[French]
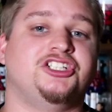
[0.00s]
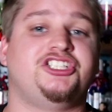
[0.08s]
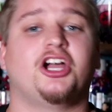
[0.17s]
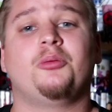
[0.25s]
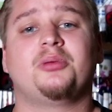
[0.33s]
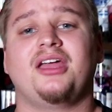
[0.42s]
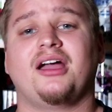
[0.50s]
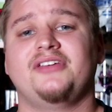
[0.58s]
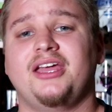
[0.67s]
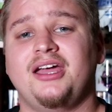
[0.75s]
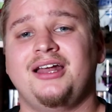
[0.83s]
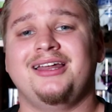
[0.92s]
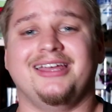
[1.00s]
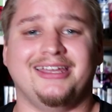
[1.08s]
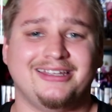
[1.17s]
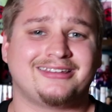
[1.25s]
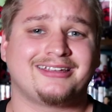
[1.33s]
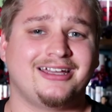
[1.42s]
Jérôme Kerviel
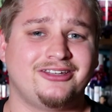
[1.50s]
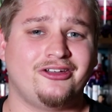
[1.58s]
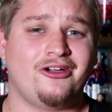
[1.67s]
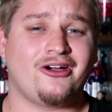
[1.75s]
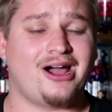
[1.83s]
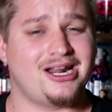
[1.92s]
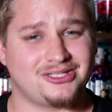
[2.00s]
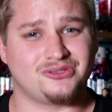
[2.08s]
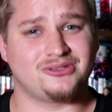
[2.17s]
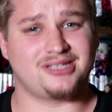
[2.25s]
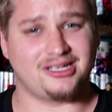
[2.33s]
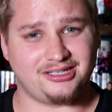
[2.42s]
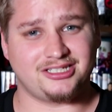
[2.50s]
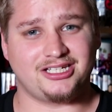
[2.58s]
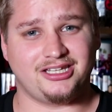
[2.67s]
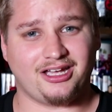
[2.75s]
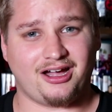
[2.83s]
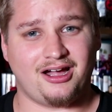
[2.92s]
est trader à la Société
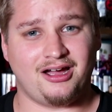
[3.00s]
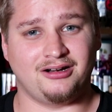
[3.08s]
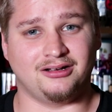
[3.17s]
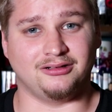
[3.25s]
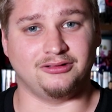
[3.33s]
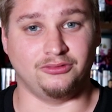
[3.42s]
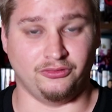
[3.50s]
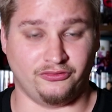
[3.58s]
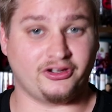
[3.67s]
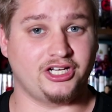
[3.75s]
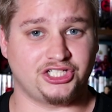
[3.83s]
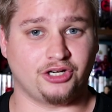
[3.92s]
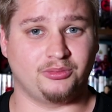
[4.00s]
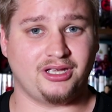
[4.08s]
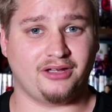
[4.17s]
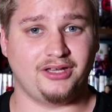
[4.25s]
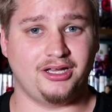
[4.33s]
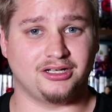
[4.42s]
Générale. Le vrai Jérôme
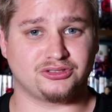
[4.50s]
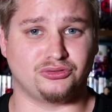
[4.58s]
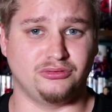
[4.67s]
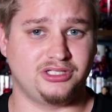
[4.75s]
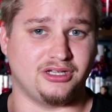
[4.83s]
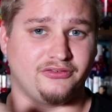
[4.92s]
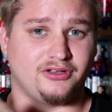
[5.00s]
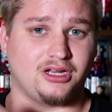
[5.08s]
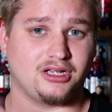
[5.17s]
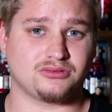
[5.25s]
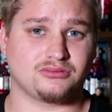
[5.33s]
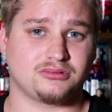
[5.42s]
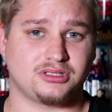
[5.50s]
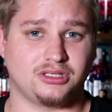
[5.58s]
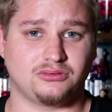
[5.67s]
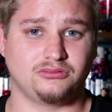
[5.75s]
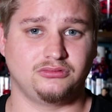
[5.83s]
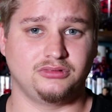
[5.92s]
Kerviel, hein, celui qui a fait de la zonze
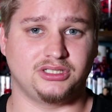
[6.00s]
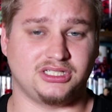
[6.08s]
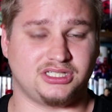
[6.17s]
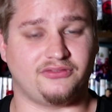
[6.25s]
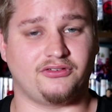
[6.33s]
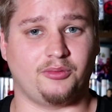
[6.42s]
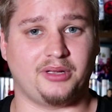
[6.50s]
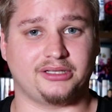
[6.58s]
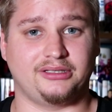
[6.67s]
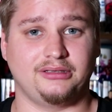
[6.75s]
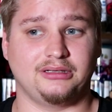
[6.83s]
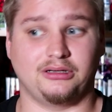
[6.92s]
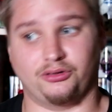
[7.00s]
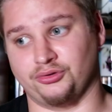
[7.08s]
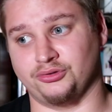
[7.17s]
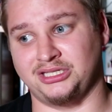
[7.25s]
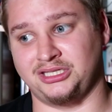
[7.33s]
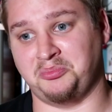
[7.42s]
et tout, et qui s'est fait emmerder alors
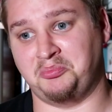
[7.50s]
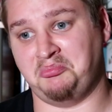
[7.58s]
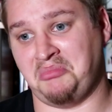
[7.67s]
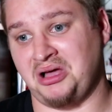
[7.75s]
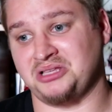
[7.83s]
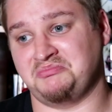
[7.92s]
que c'était pas